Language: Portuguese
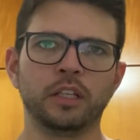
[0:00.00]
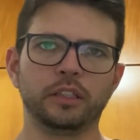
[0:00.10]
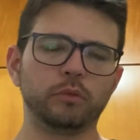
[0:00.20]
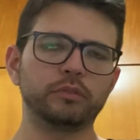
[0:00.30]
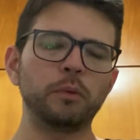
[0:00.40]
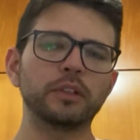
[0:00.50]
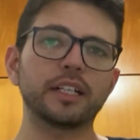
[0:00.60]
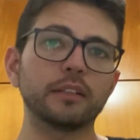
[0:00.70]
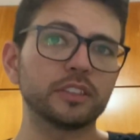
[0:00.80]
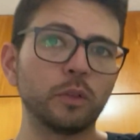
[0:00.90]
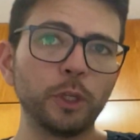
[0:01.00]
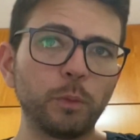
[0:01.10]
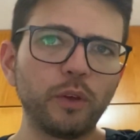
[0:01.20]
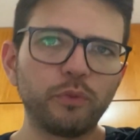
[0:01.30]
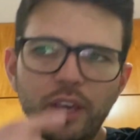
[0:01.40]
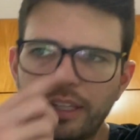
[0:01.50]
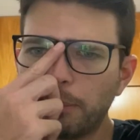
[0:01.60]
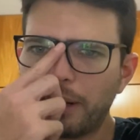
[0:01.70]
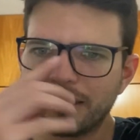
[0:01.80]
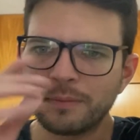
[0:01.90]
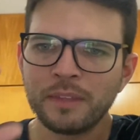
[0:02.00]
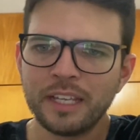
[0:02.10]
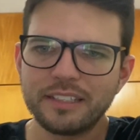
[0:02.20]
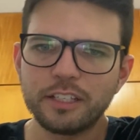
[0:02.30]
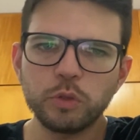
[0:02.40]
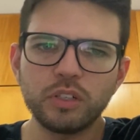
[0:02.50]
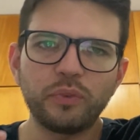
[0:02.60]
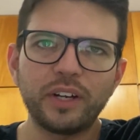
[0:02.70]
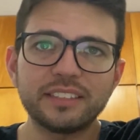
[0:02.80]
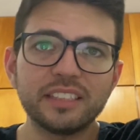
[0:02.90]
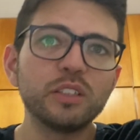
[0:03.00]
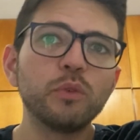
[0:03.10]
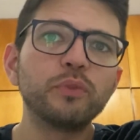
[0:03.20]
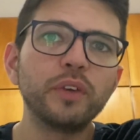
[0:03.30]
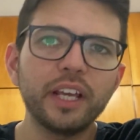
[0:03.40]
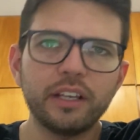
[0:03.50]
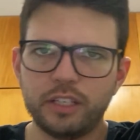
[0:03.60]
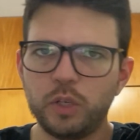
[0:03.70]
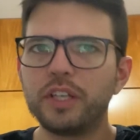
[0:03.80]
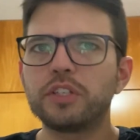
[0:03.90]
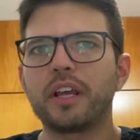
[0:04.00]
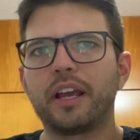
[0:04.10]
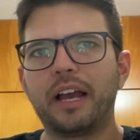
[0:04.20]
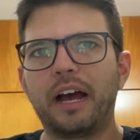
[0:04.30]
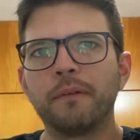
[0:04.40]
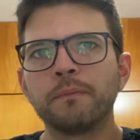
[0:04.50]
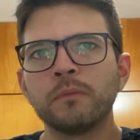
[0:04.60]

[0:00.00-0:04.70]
Não tem uma tradução muito perfeita, mas existe uma diferença entre o ver e o enxergar.